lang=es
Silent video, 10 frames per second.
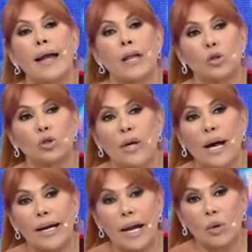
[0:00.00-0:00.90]
la
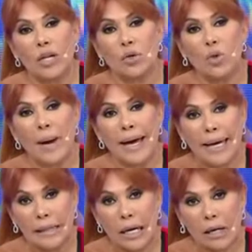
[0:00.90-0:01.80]
doctora Claudia
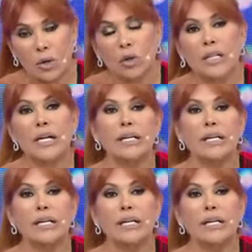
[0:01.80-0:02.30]
Sumaeta, con quien